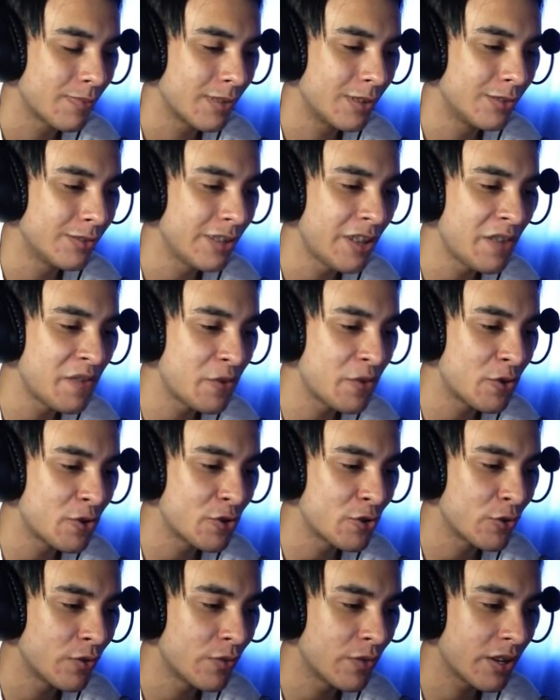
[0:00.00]
Não tem vigor
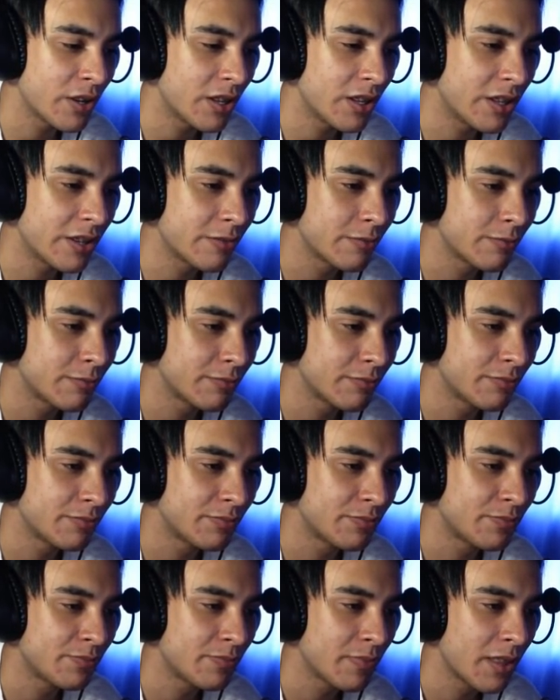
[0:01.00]
chofra, galera.
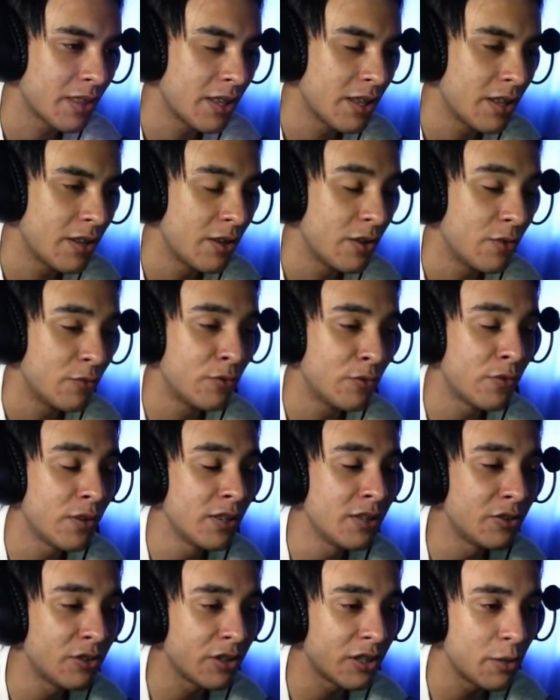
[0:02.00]
Vou
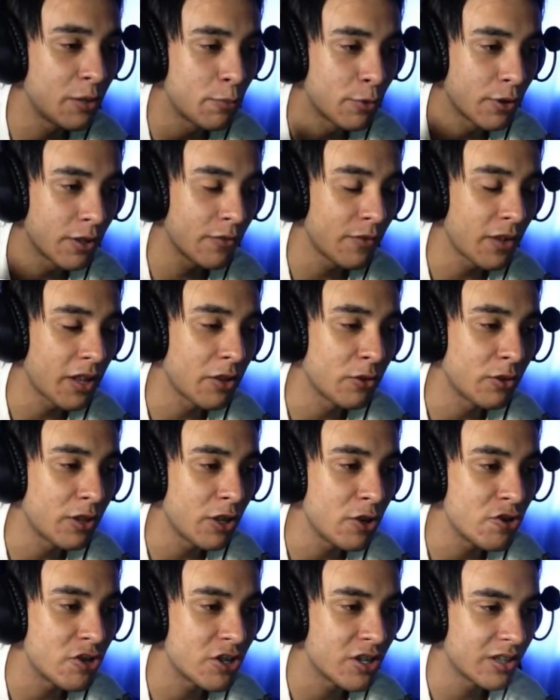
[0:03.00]
fazer isso aqui porque vai que eu
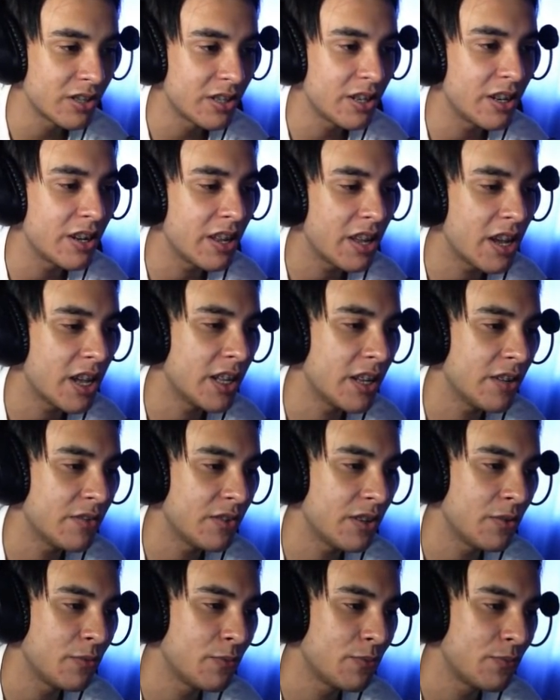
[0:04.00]
tenho chance de ganhar, né,
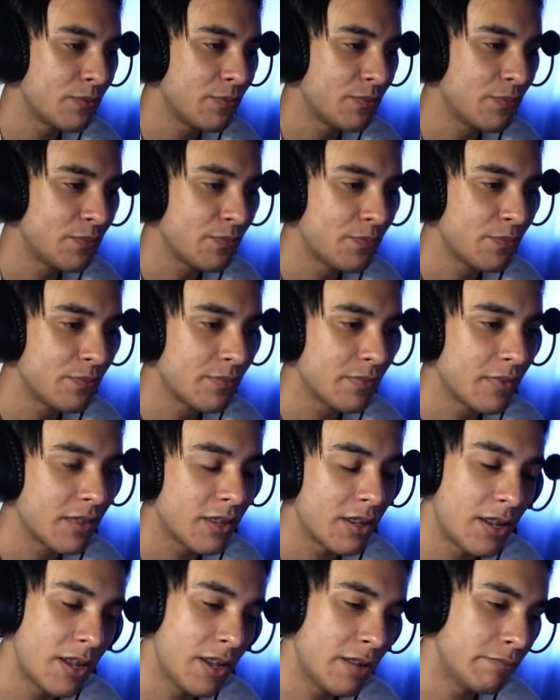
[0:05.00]
velho?
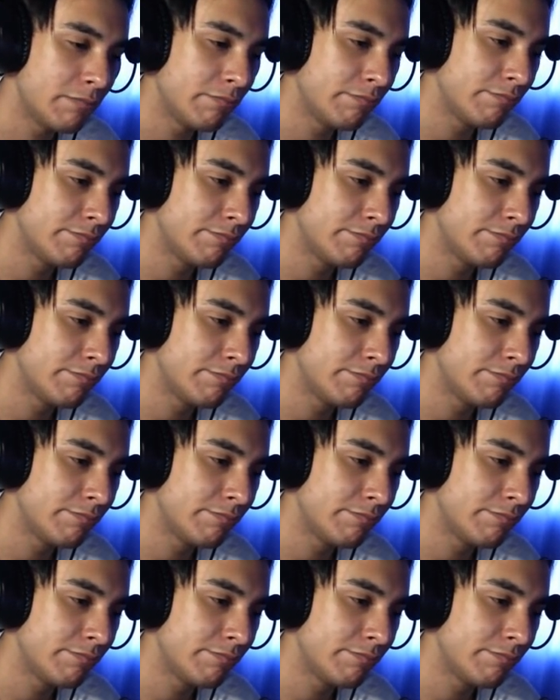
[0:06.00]
É.